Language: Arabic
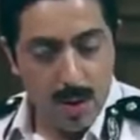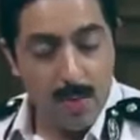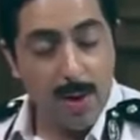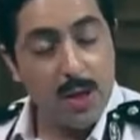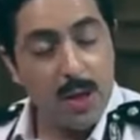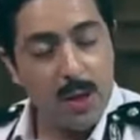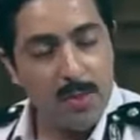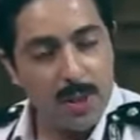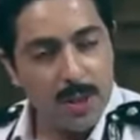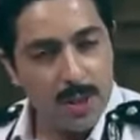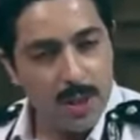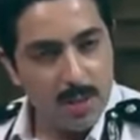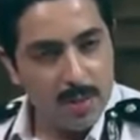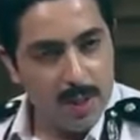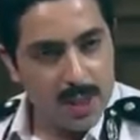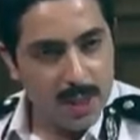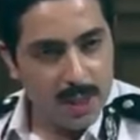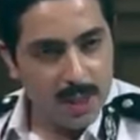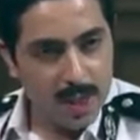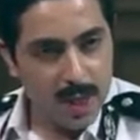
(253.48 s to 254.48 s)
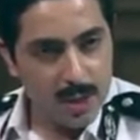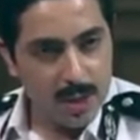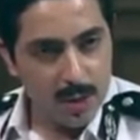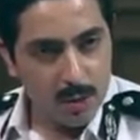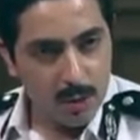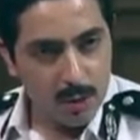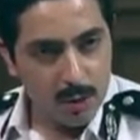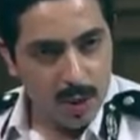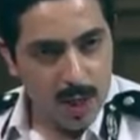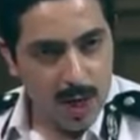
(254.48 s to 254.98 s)
يا باشا البت دي ما صدقت
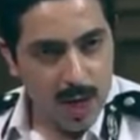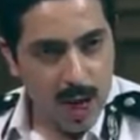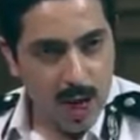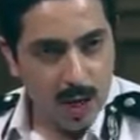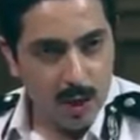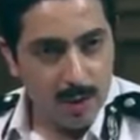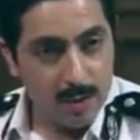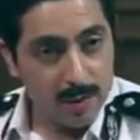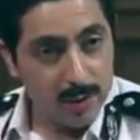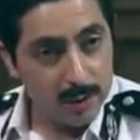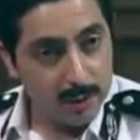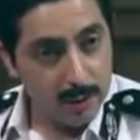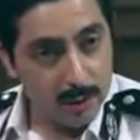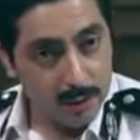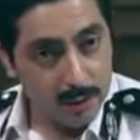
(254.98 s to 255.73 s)
ان قلت لها على وفاه